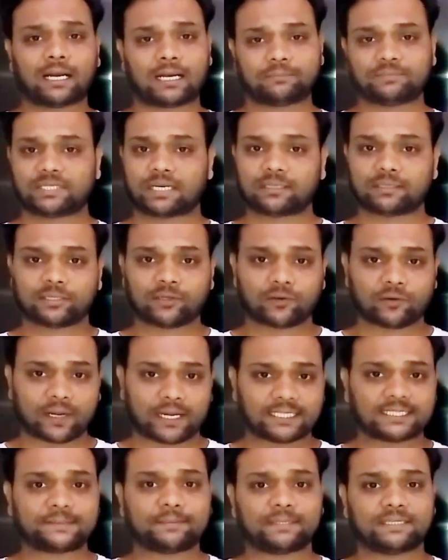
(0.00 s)
आप जानते हो
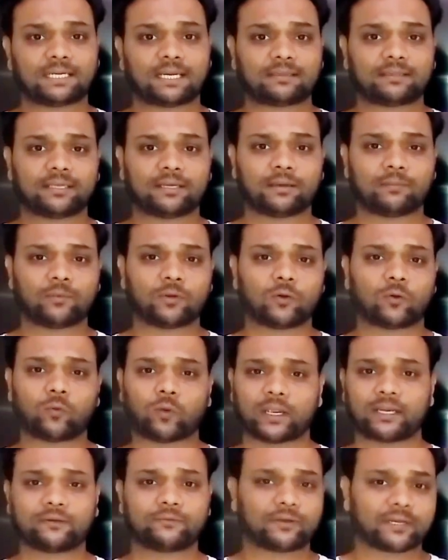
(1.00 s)
राइट्स पे जाते हैं हम लोग
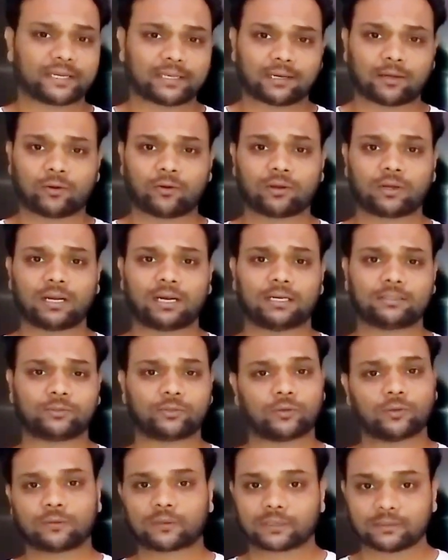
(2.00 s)
व्हाइट वगैरह होगा
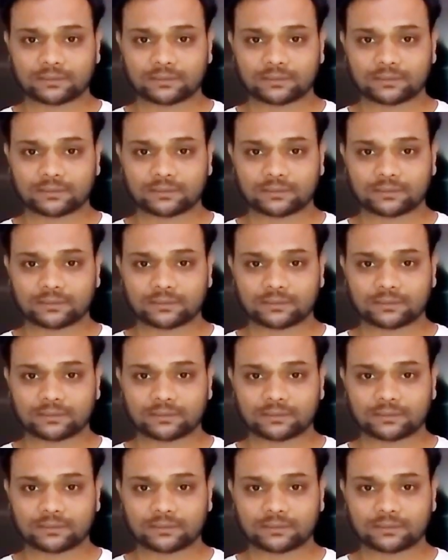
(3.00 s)
तो